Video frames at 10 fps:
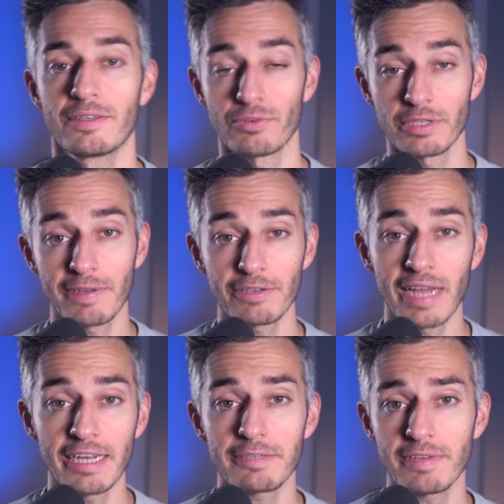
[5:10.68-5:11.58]
So,
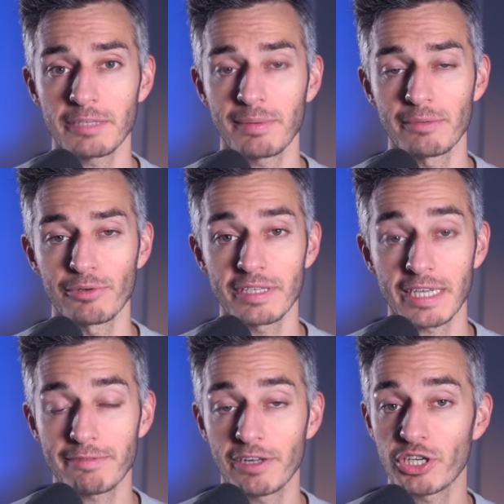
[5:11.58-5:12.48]
2021 bei der
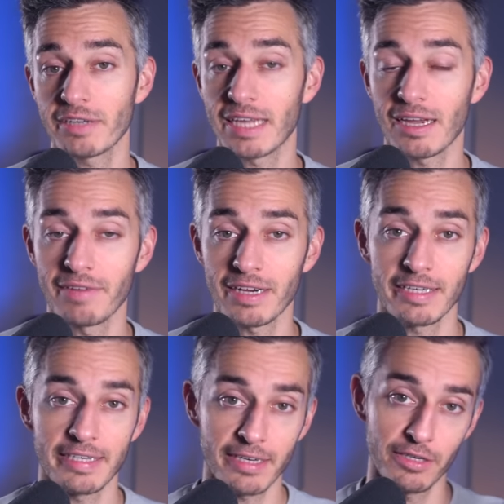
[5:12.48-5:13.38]
Bundestagswahl stand Sarah
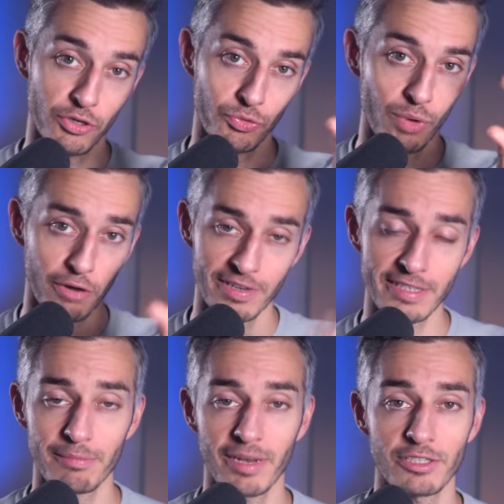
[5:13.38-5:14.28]
Wanknecht dann nur auf
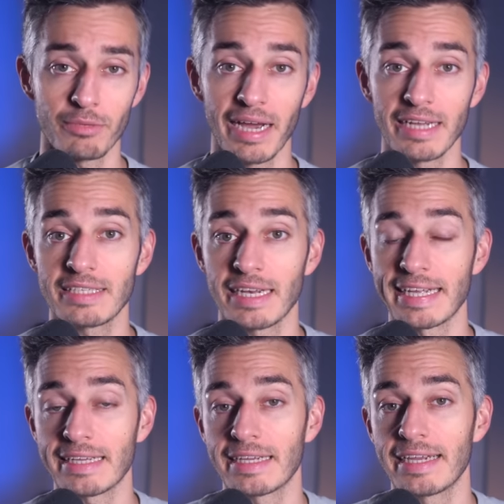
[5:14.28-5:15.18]
Listenplatz Nummer 1 der
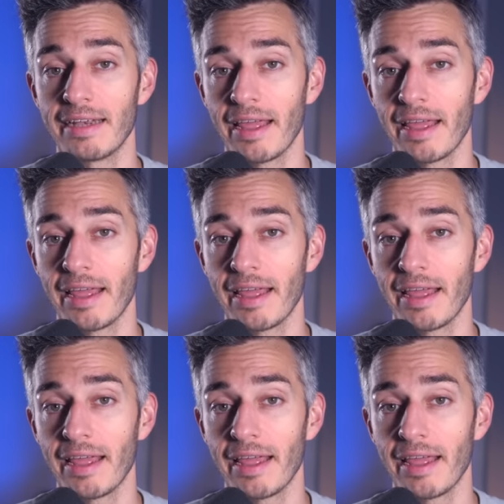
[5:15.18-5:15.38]
Linken in